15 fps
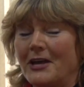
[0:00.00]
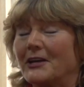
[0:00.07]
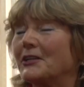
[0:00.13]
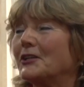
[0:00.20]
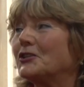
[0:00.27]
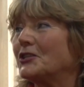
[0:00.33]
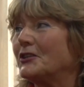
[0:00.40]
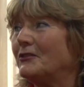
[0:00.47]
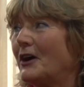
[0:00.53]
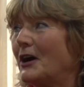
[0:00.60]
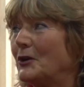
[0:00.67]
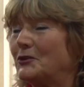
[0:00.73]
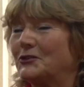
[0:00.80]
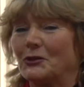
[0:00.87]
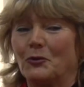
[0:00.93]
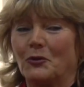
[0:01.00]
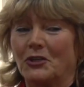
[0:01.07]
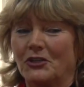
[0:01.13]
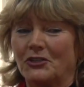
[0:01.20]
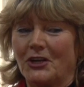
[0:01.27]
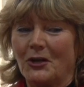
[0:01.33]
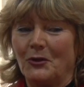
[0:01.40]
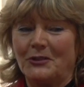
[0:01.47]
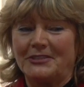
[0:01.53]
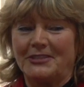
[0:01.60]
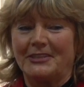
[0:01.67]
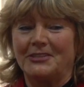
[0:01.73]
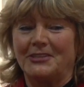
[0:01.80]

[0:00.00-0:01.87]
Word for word: расшиваются, украшаются